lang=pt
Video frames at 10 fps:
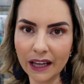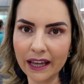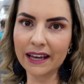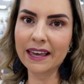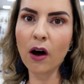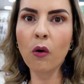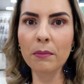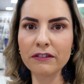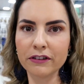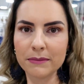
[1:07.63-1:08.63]
é, quer é
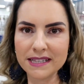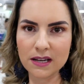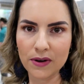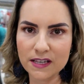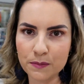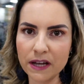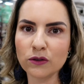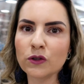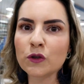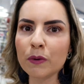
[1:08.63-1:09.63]
alguma informação a
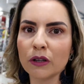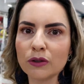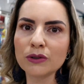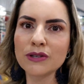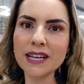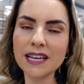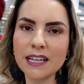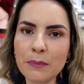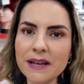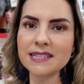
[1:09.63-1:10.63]
respeito dos produtos aqui
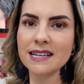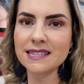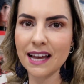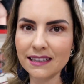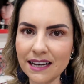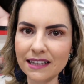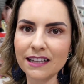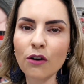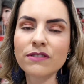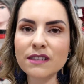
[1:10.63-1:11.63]
da Pesca Center,
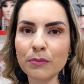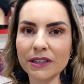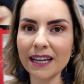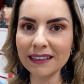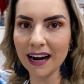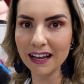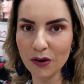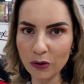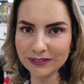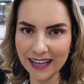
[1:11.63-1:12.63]
então você poder entrar em
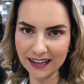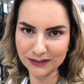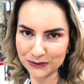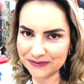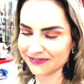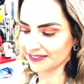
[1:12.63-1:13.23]
contato.